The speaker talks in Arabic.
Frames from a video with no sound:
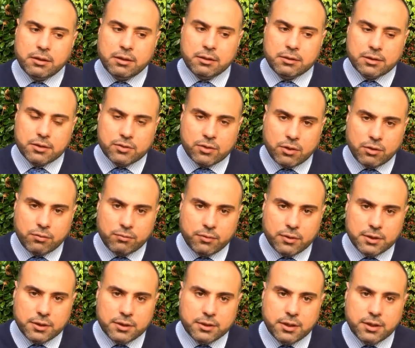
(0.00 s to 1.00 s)
التصرف
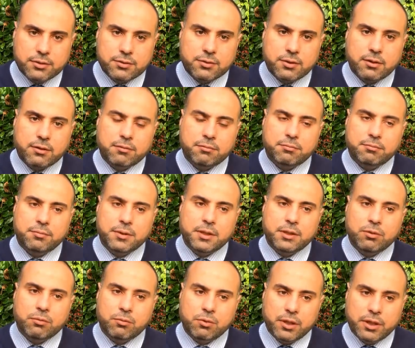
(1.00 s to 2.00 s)
اللي دي يتصرف
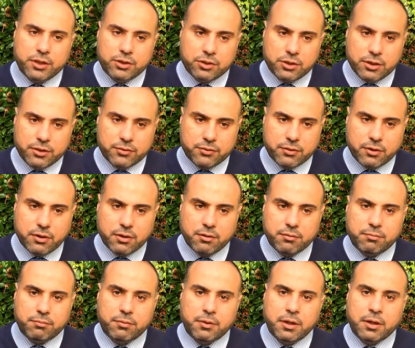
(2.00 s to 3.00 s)
به وليش دي
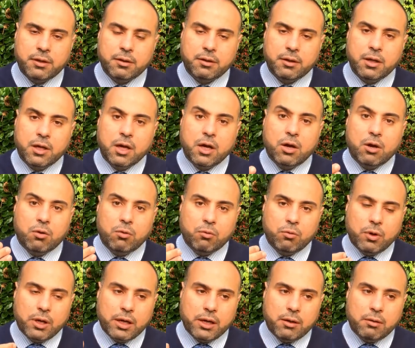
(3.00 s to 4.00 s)
يتصرف
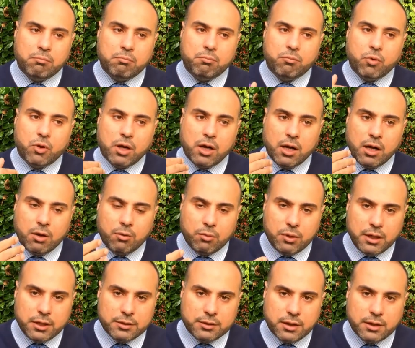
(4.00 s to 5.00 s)

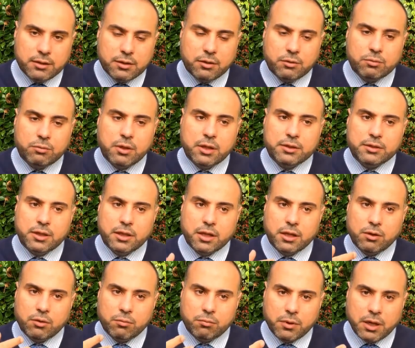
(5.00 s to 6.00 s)
ومحاولة أنه
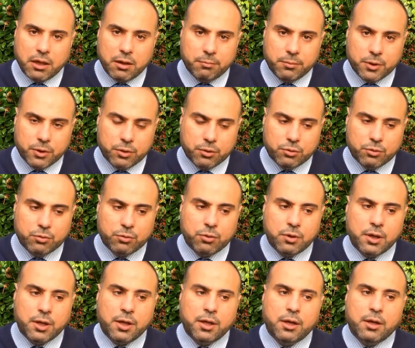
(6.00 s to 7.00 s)
التكلم معه
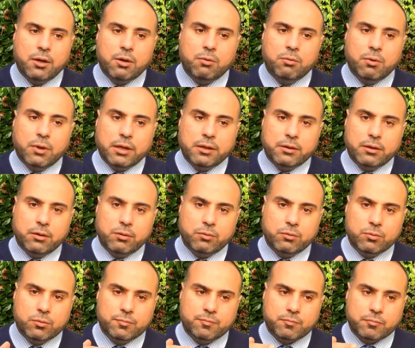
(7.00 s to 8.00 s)
بهدوء
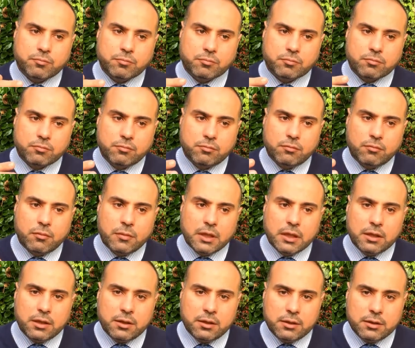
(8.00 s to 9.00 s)
وأنه
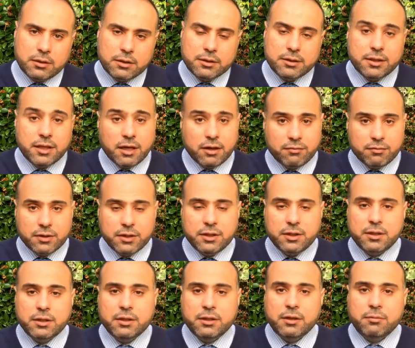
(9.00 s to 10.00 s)
آه،
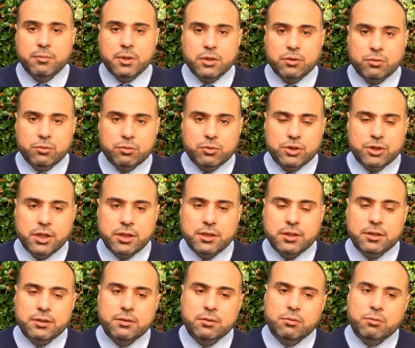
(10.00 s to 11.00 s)
تكافئيه لما يكون
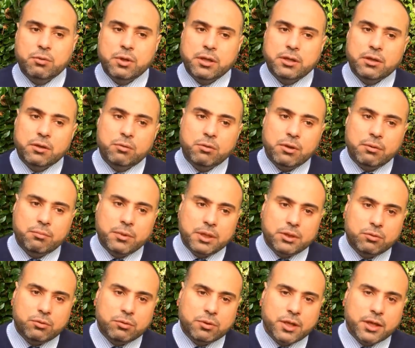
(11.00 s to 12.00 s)
جيد وأنه لما
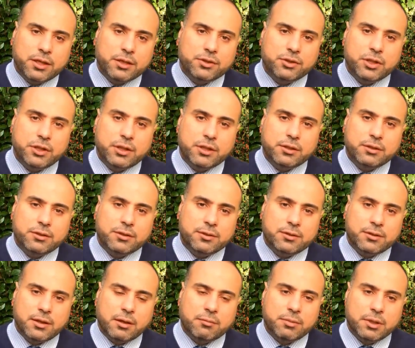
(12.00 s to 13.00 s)
يكون غير جيد
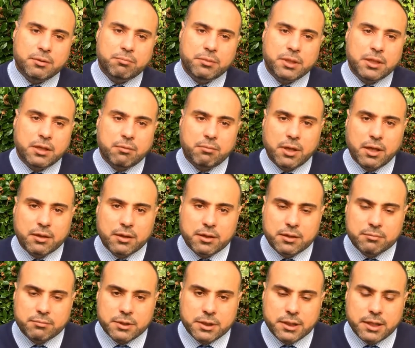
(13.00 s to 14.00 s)
تسحبي منه بعض
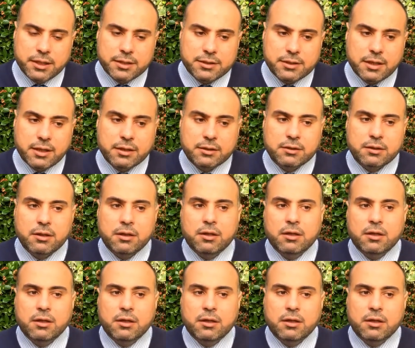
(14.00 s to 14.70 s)
الامتيازات